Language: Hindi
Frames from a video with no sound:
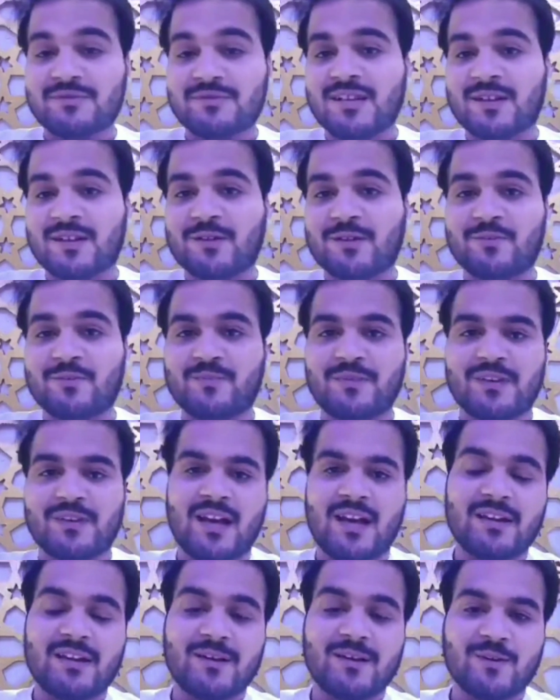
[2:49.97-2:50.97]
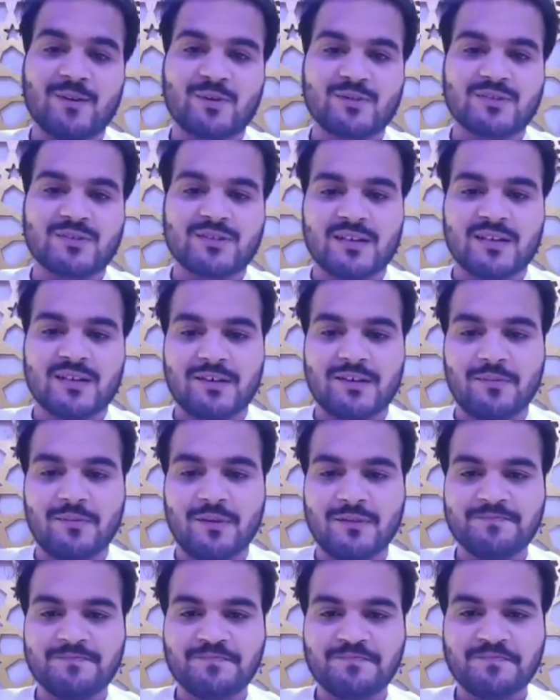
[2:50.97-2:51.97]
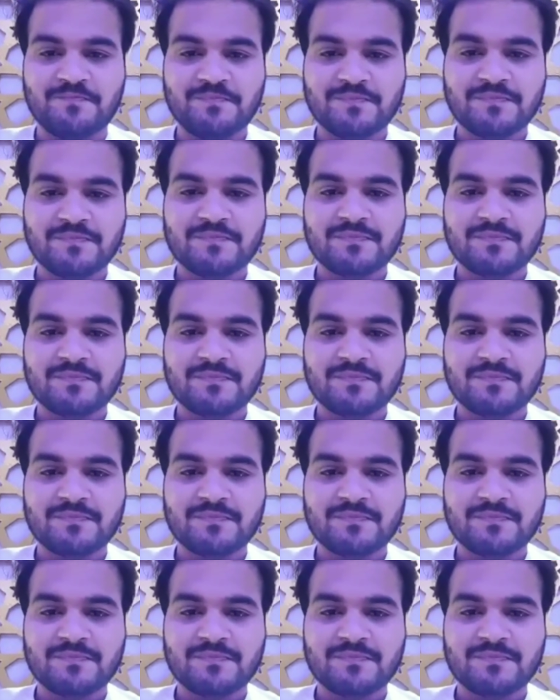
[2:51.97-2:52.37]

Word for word: एक दूसरा के ऊपर गाड़ी गलौज कर रहा बा